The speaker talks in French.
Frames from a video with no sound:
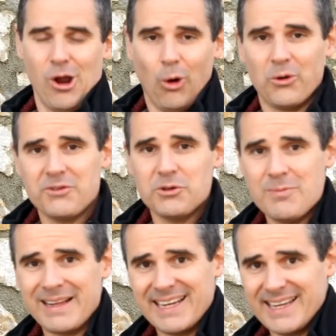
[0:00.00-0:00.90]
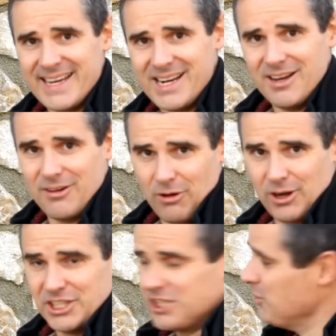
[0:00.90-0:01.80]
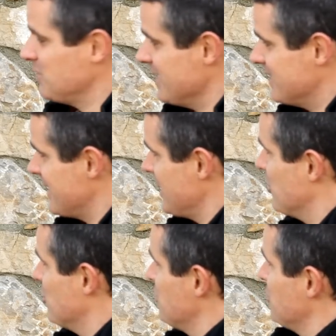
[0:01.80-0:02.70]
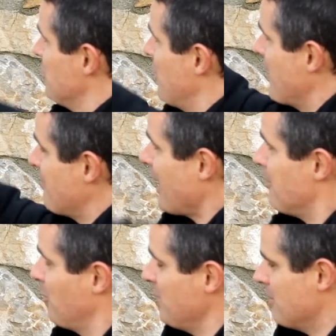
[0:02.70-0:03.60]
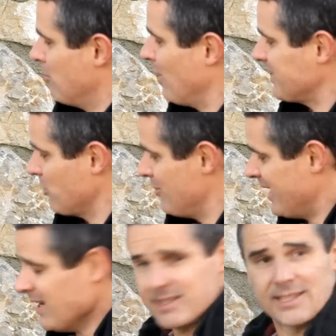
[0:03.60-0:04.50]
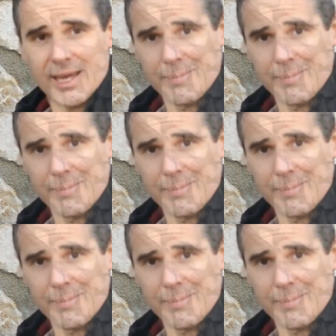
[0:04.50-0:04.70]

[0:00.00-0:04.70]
Au niveau du matériel, j'ai utilisé un parapluie boîte à lumière. C'est très